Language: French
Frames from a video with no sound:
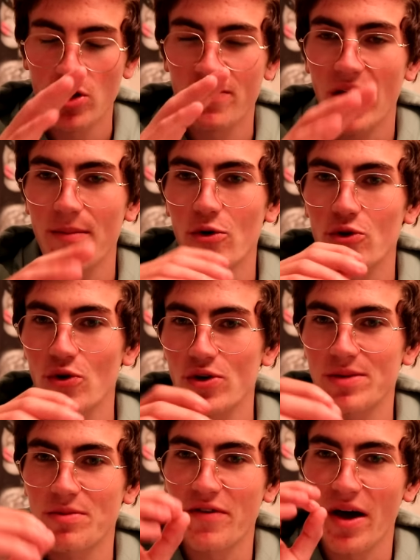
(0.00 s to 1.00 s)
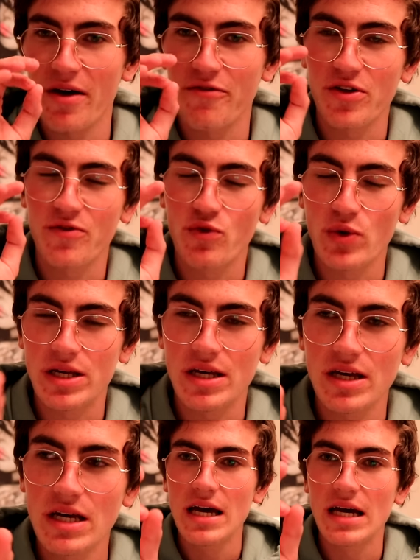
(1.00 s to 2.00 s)
Il y a vraiment un truc qui m'a vraiment fait
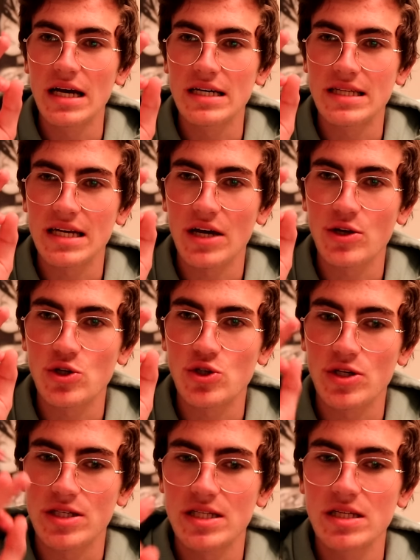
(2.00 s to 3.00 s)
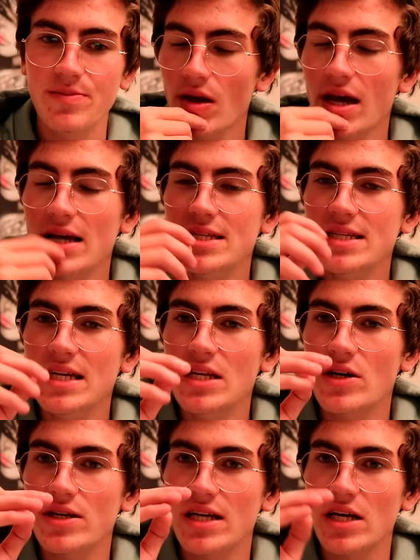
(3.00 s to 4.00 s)
freaker. Et c'est quand que je dis, est-ce qu'il
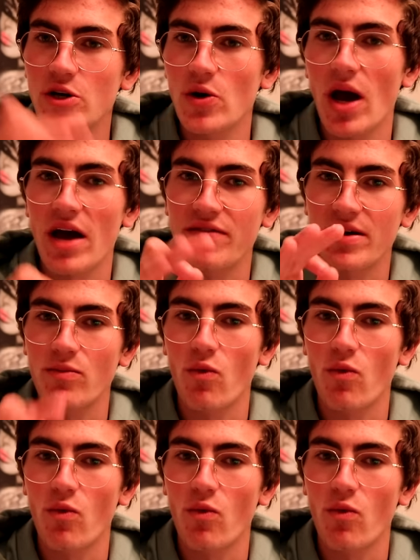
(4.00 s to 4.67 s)
y a quelqu'un avec